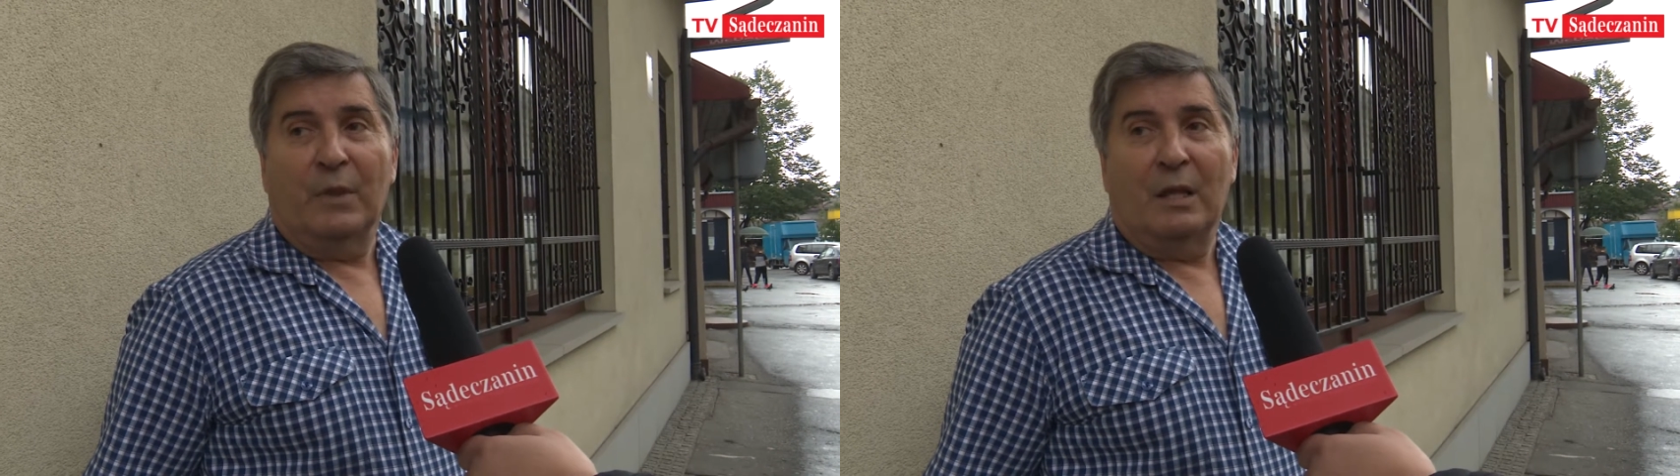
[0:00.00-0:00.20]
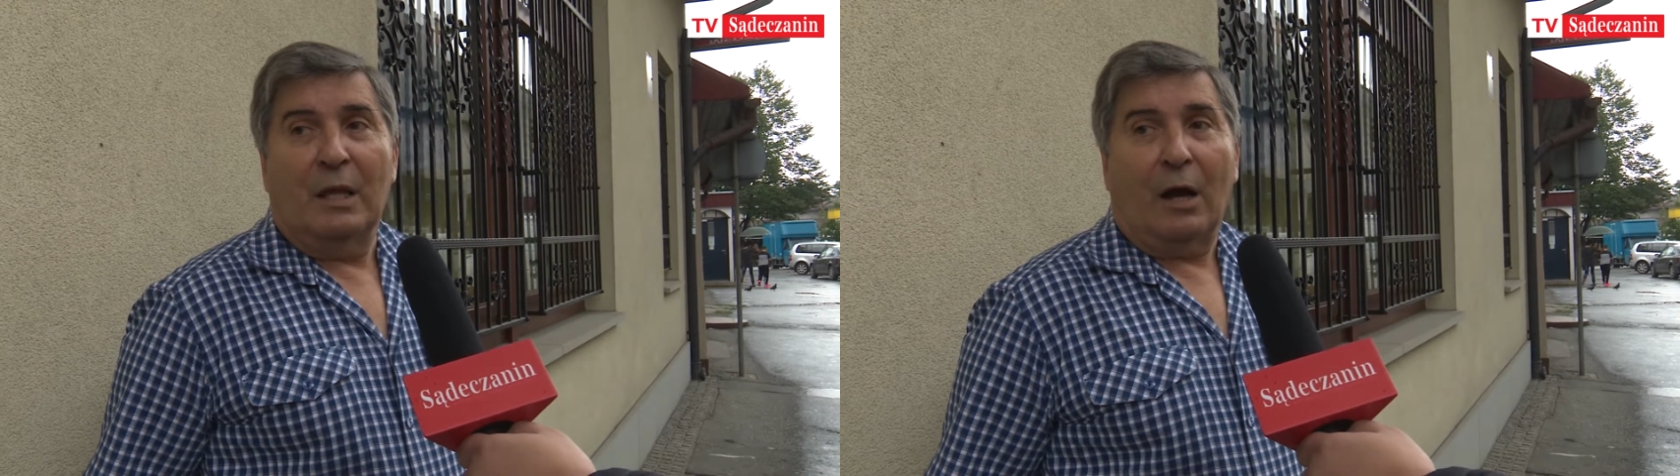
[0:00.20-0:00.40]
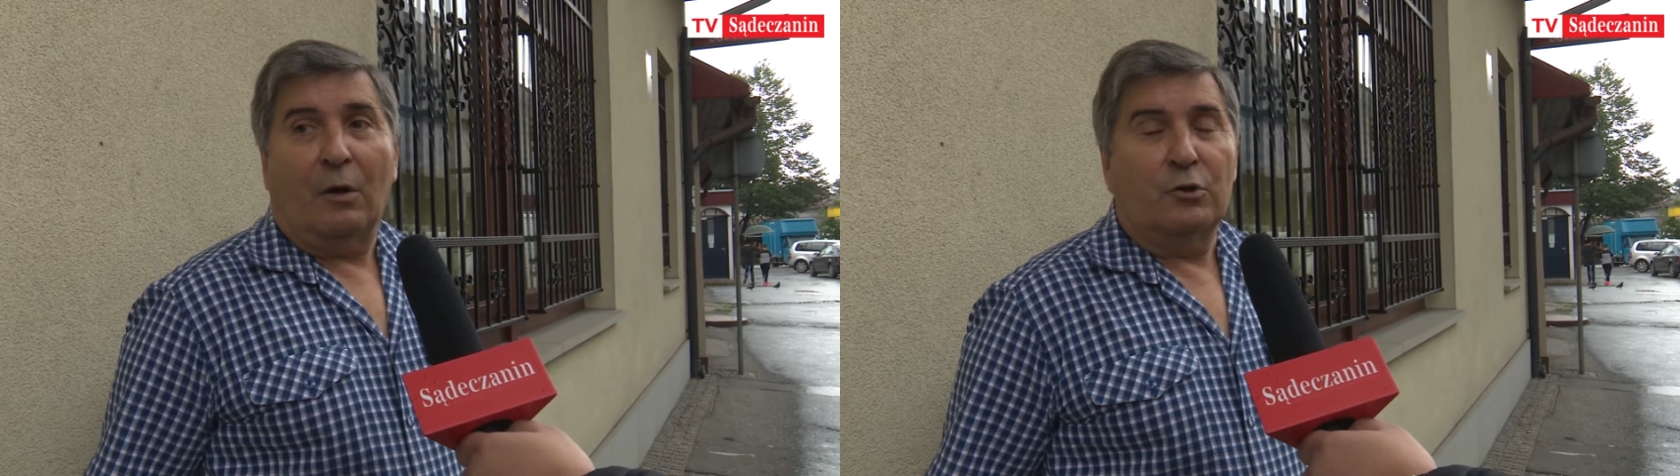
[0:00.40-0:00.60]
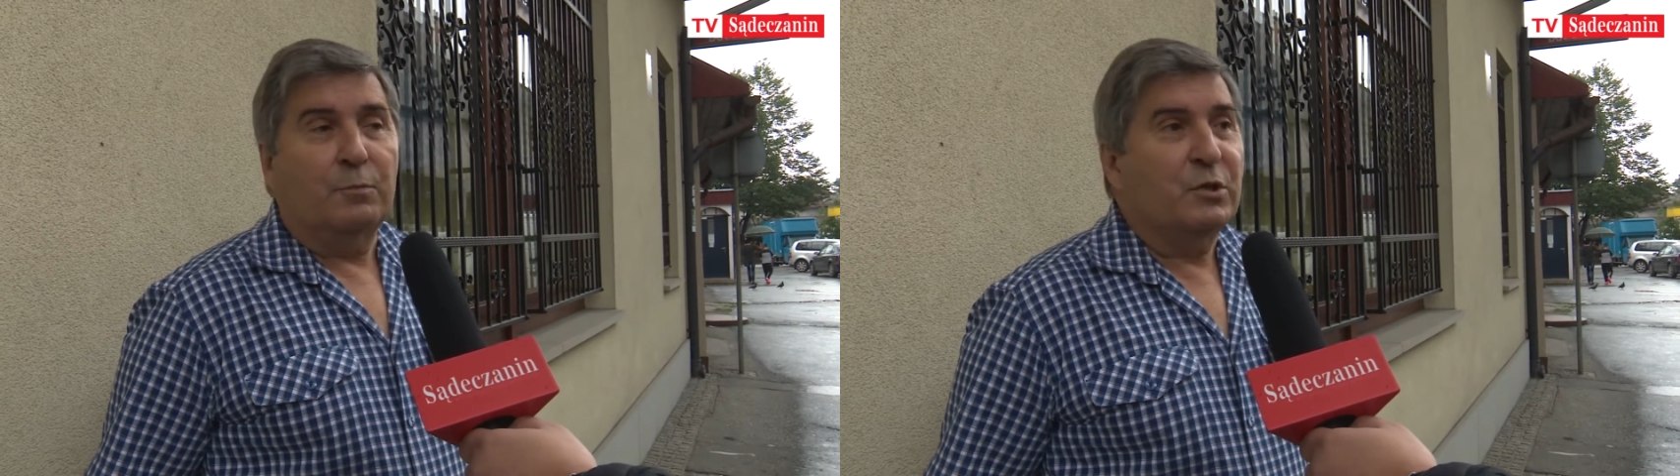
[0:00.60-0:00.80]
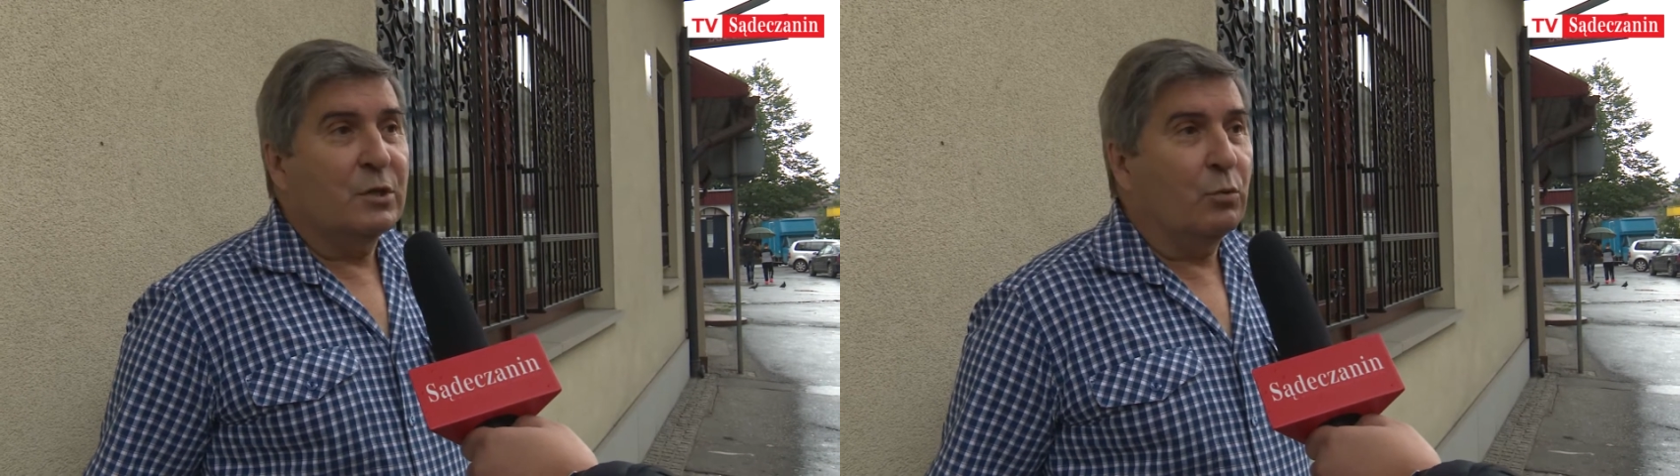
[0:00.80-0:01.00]
jakąś
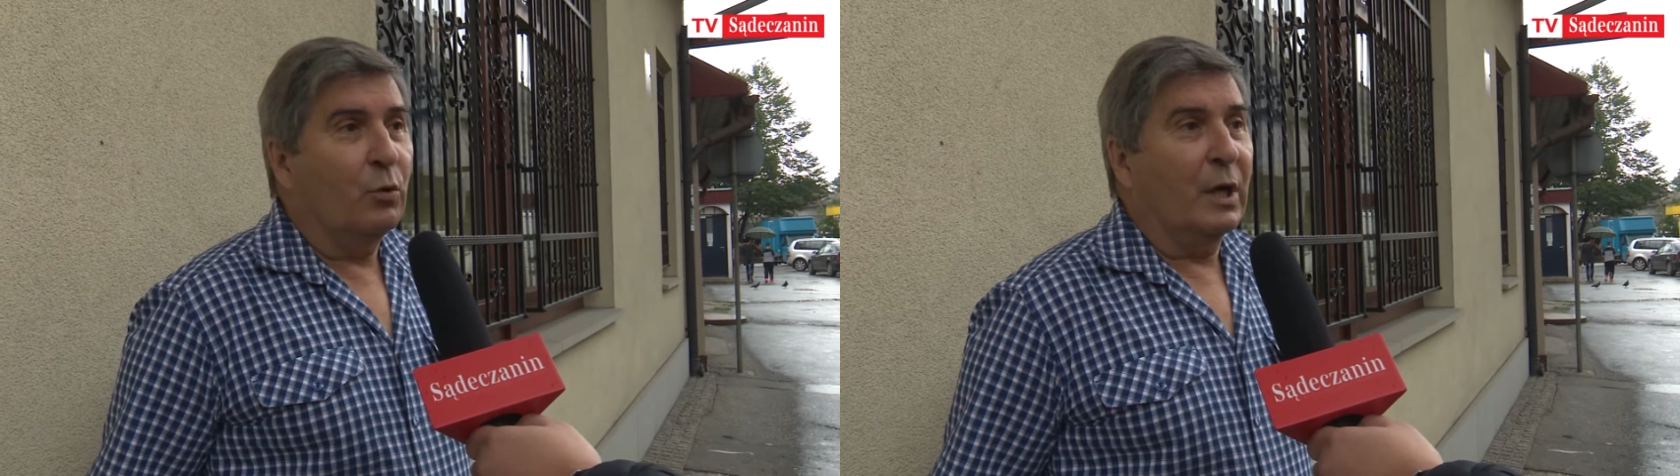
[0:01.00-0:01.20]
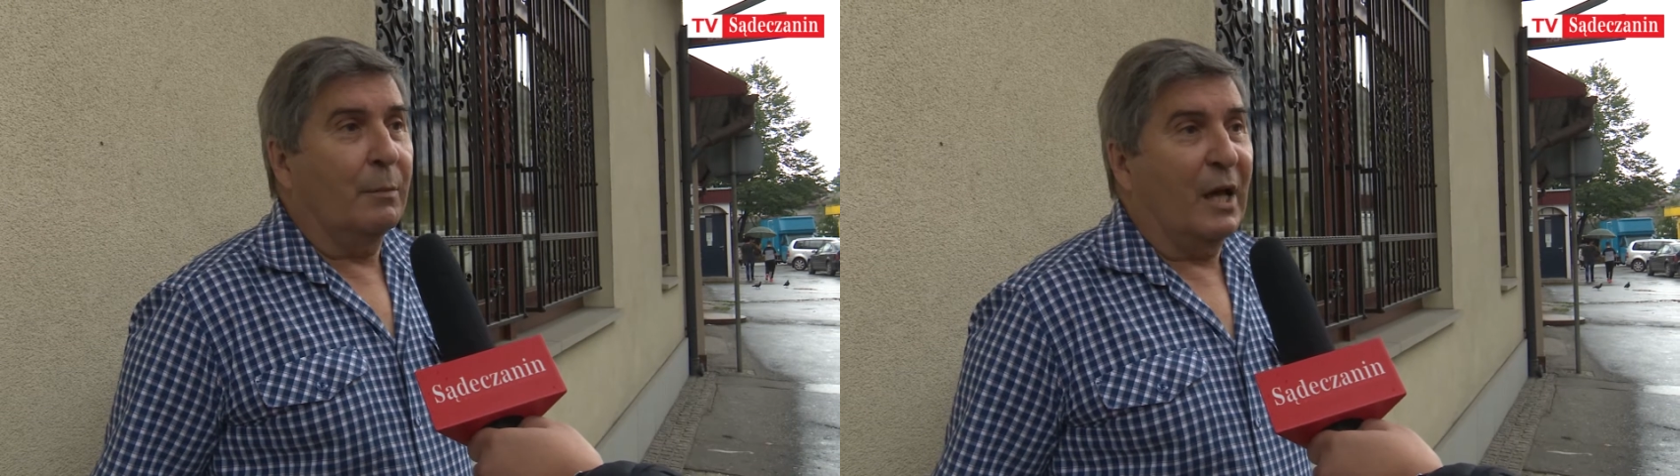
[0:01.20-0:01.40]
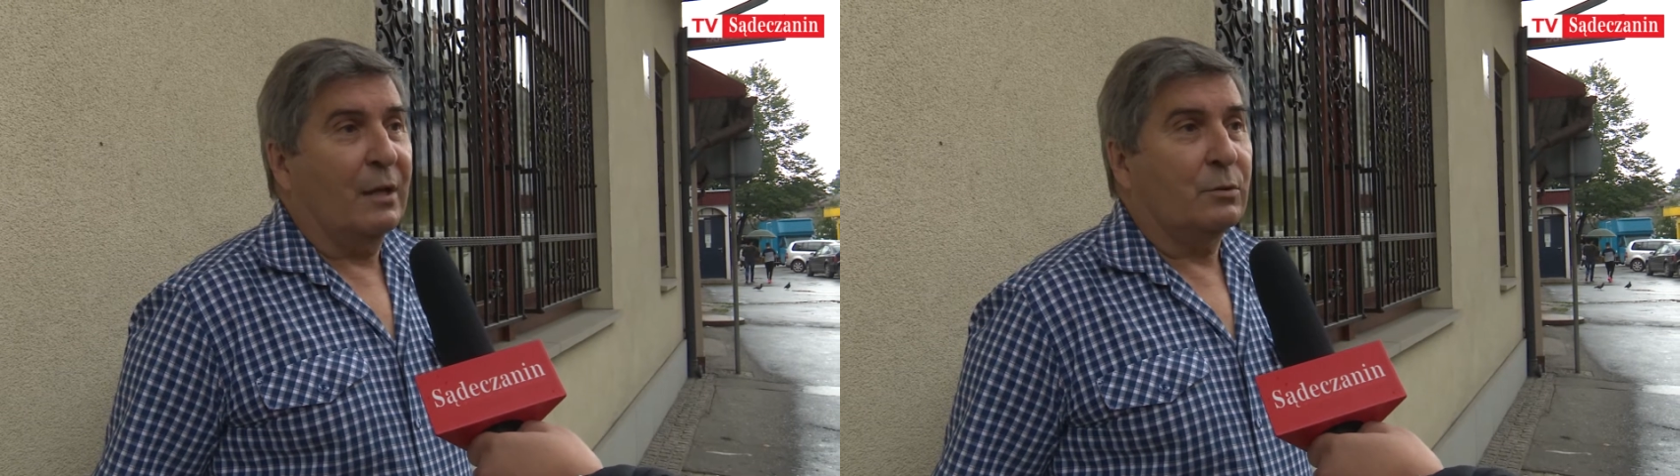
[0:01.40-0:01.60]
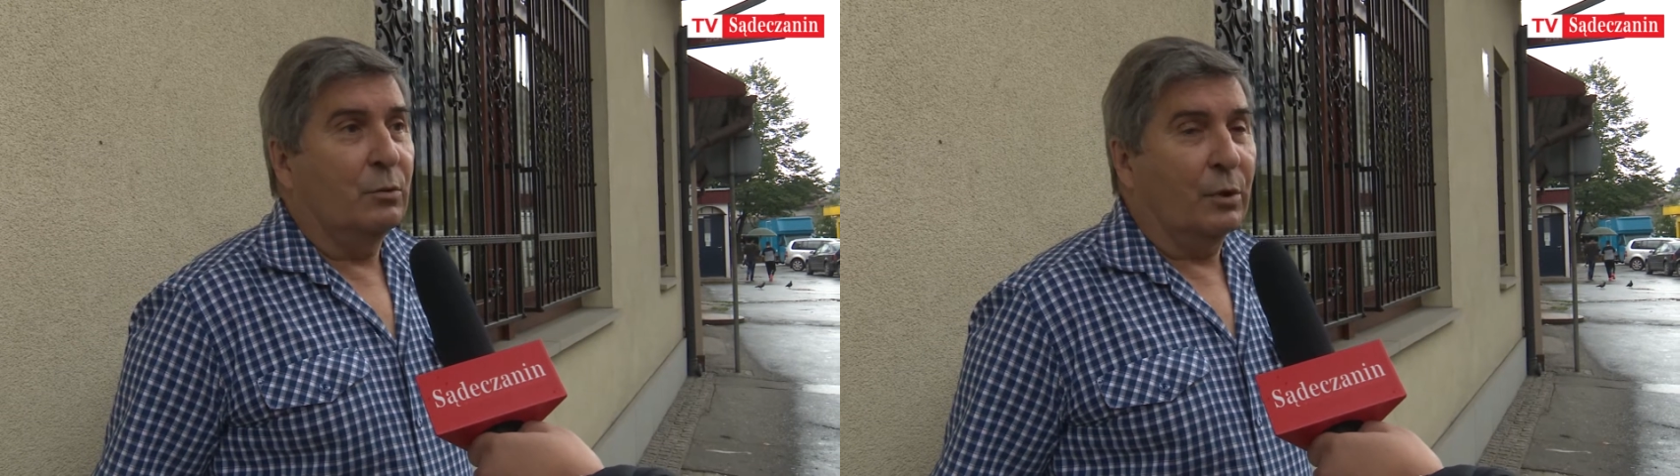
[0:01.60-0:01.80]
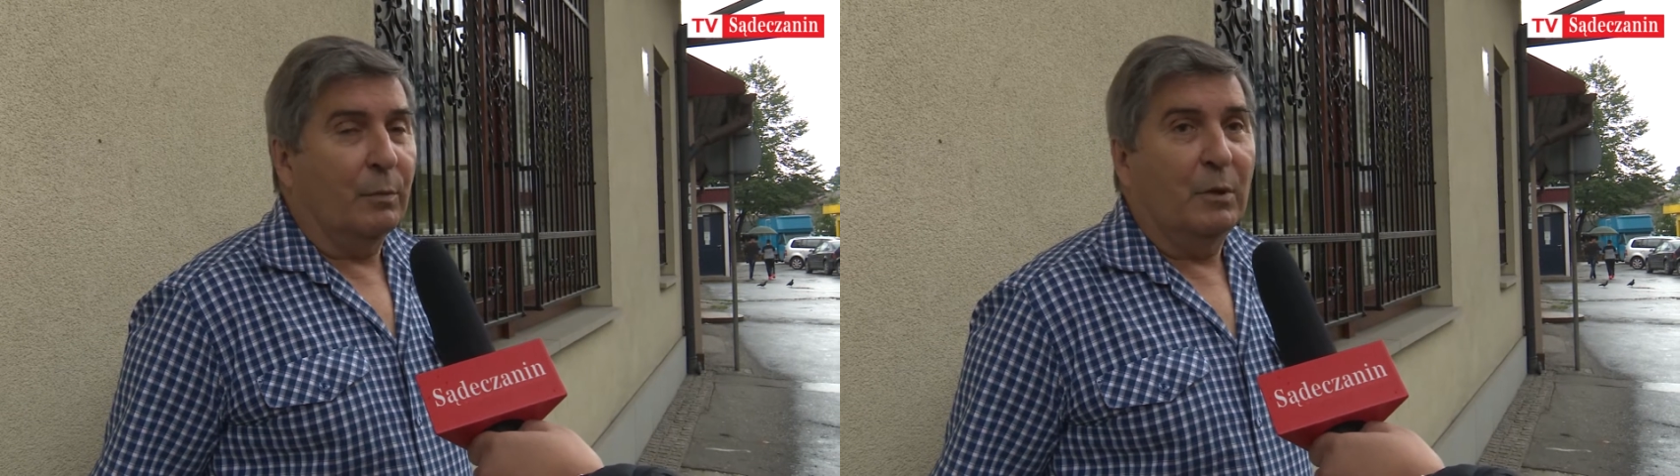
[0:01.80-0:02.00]
przysługę
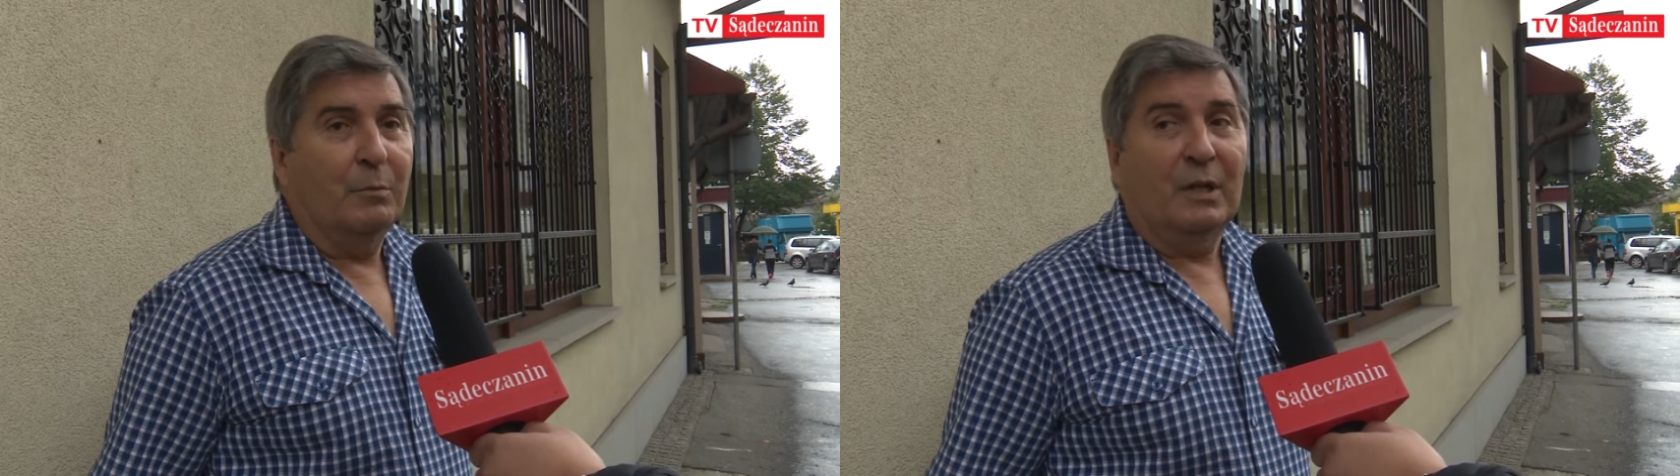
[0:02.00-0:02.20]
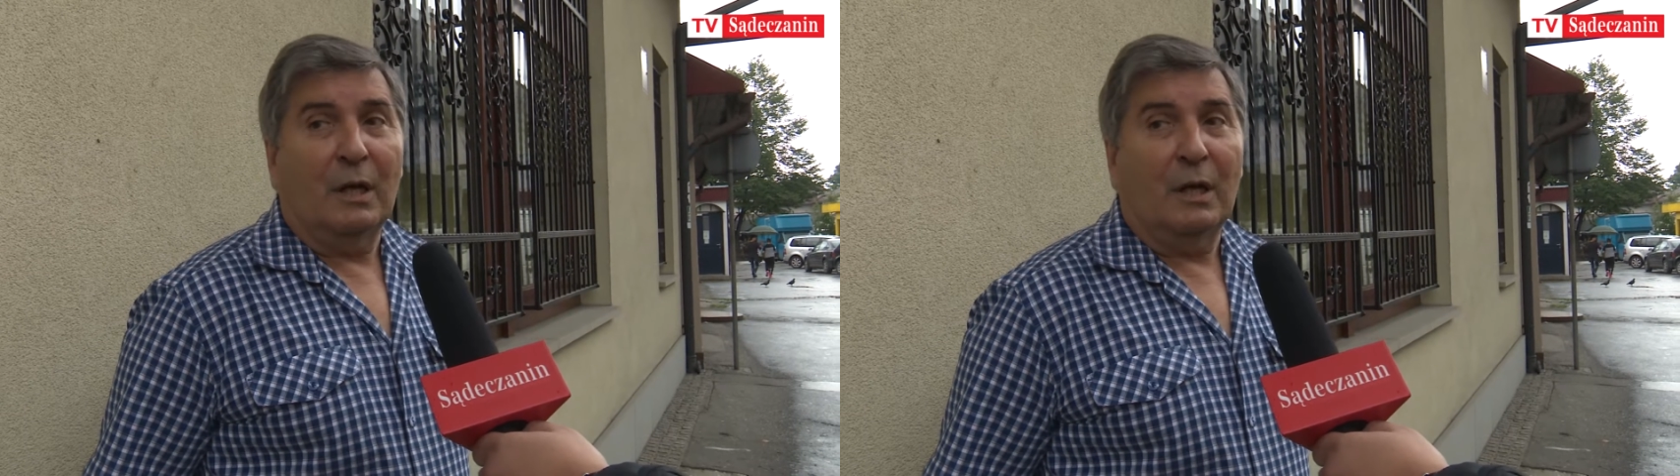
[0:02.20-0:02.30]
miastu robimy,